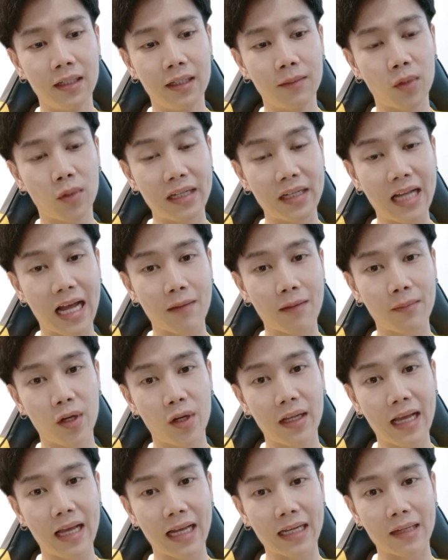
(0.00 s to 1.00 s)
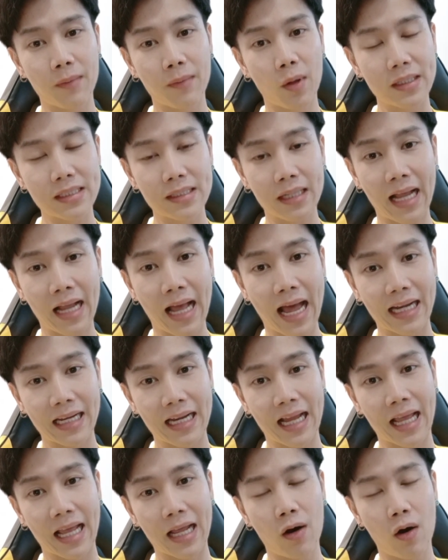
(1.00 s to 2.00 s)
พอดังมาด้วยกัน ไม่ว่าจะงาน
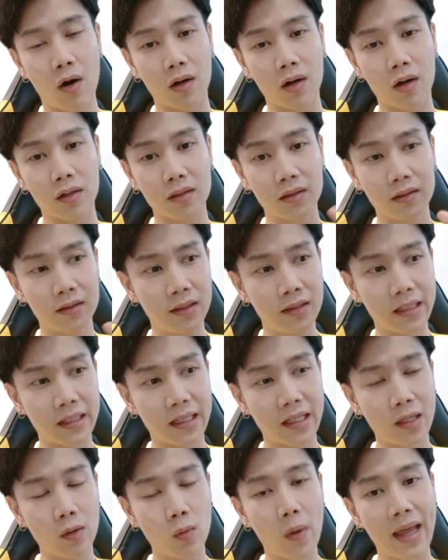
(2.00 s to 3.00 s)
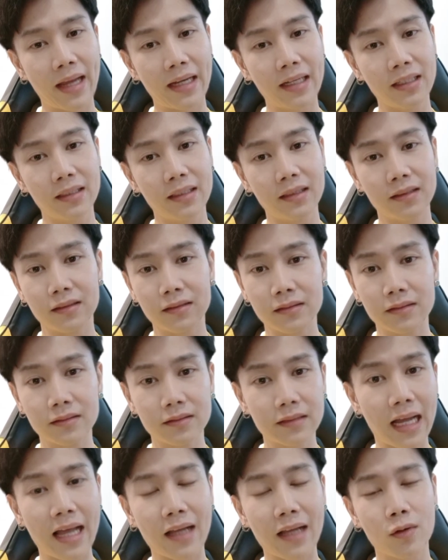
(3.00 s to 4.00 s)
ไหนออก อีเวนต์
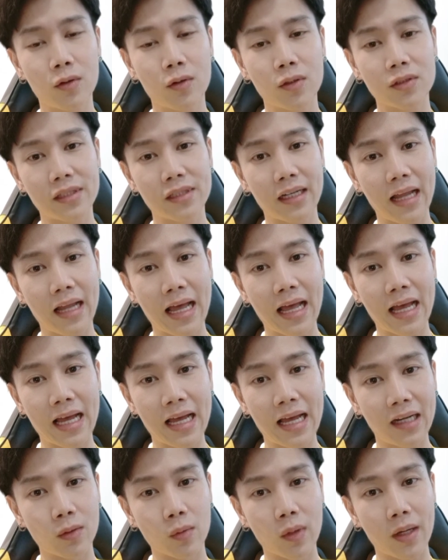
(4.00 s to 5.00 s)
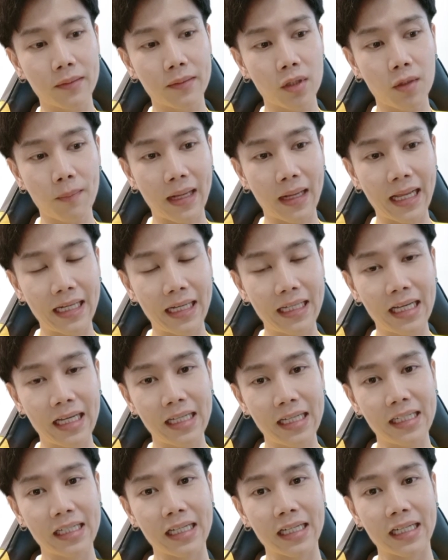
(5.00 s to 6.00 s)
ถ่ายโฆษณา หรือว่าต้องไปเล่นเรื่
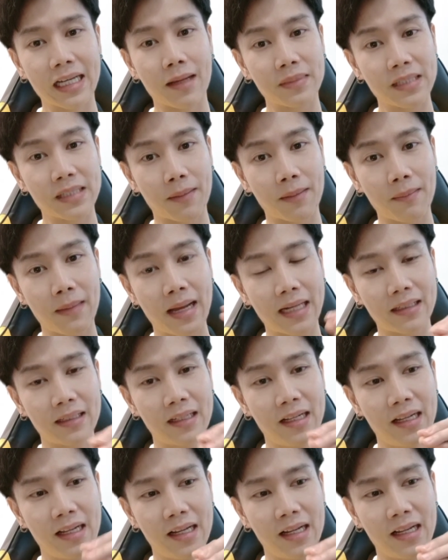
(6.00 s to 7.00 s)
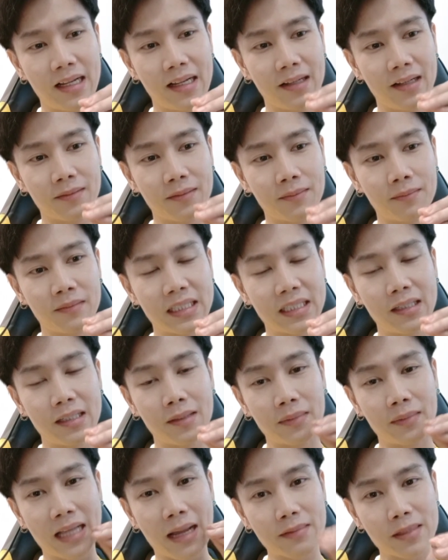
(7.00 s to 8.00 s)
องอื่นเนี่ย สามารถ คือ
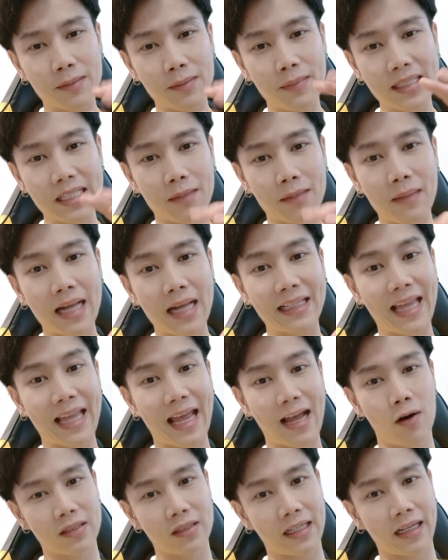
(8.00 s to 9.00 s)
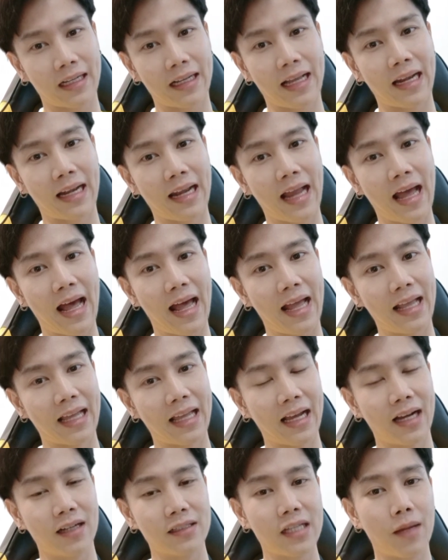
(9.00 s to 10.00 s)
แทบจะไม่สามารถแกะออกจากกันได้
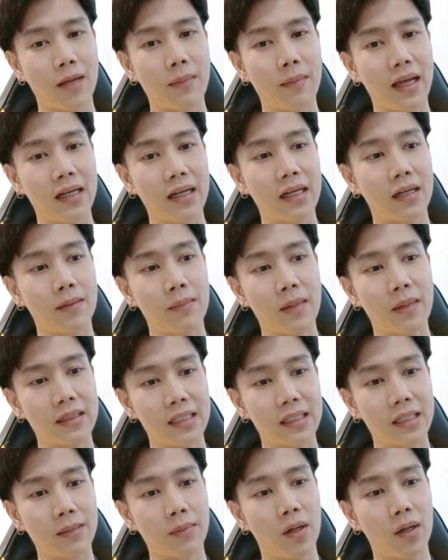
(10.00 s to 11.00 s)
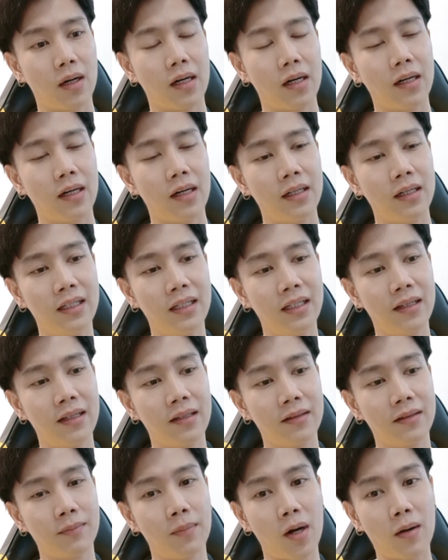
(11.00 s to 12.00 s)
ไง เข้าใจไหมเออบางทีพอ
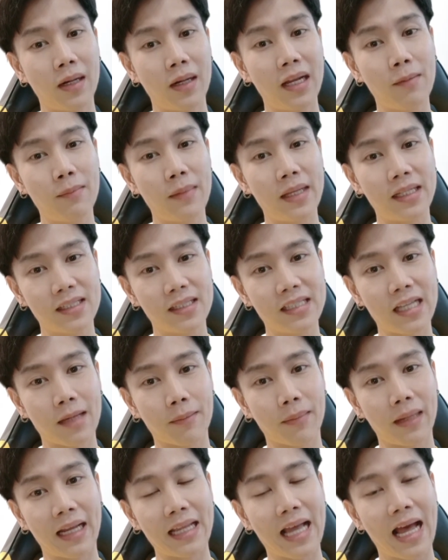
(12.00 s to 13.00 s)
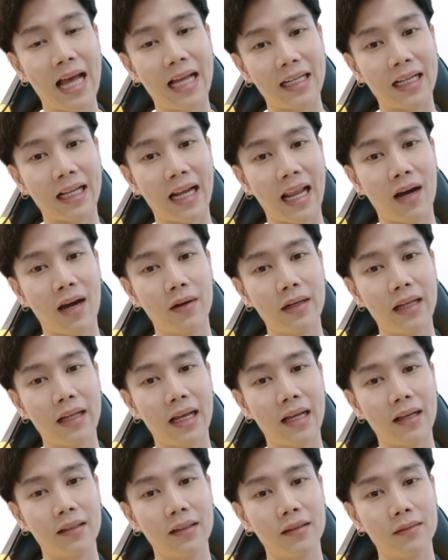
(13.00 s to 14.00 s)
พอเริ่มมีชื่อเสียงไประยะหนึ่งแล้ว
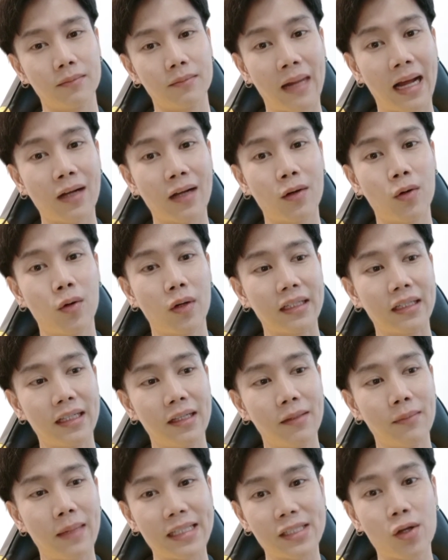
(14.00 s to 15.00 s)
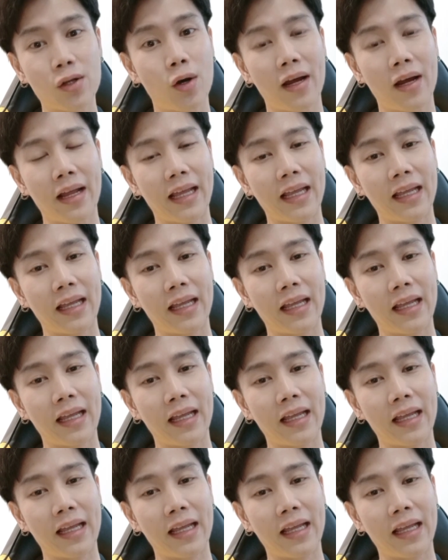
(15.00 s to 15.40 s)
เนี่ยบางคนที่ไม่จอย